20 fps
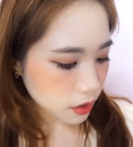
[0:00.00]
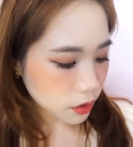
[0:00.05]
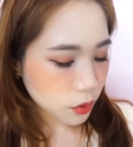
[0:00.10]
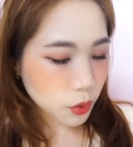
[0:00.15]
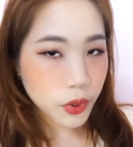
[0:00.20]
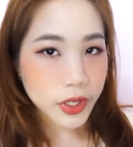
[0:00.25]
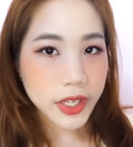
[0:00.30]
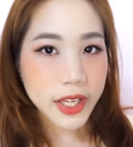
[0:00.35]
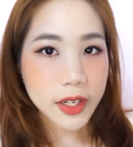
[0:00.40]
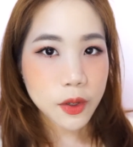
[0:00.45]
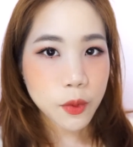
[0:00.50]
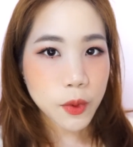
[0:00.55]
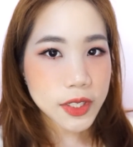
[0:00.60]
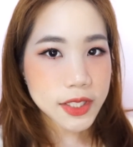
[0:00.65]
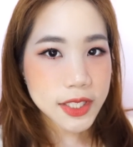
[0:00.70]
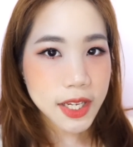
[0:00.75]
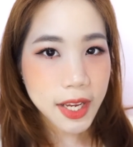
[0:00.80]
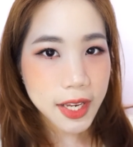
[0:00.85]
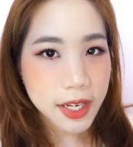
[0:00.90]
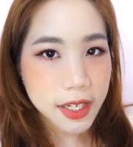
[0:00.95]
หงุดหงิดหัว
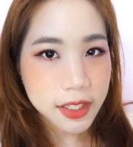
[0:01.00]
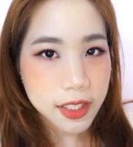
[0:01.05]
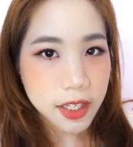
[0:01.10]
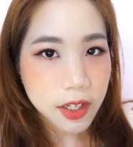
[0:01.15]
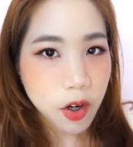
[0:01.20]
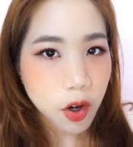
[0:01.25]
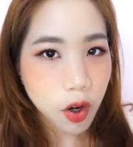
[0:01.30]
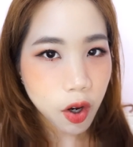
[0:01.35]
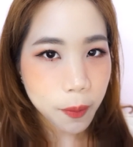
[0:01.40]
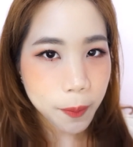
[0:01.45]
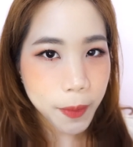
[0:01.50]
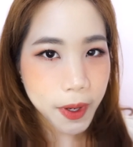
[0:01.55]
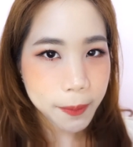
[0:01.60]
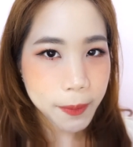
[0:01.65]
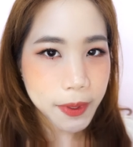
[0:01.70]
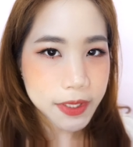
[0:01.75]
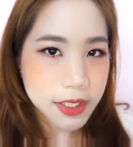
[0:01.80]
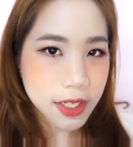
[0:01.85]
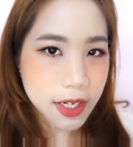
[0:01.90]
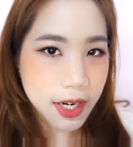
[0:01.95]
ใจเดี๋ยวต้องขอปัด
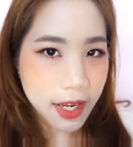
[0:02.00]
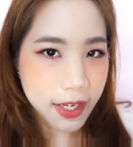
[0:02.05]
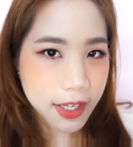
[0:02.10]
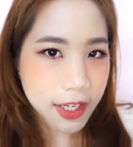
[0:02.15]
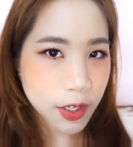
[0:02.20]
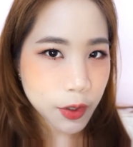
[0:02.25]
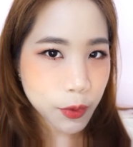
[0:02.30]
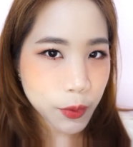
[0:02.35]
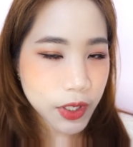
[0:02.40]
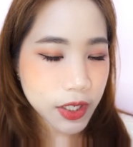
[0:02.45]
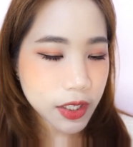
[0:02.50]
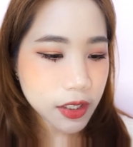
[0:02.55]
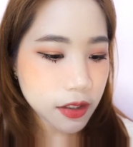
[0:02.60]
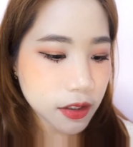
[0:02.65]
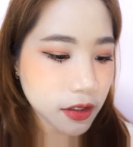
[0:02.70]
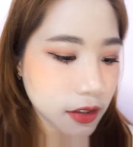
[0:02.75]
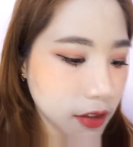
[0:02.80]
มาสคาร่าคิ้วนิดนึง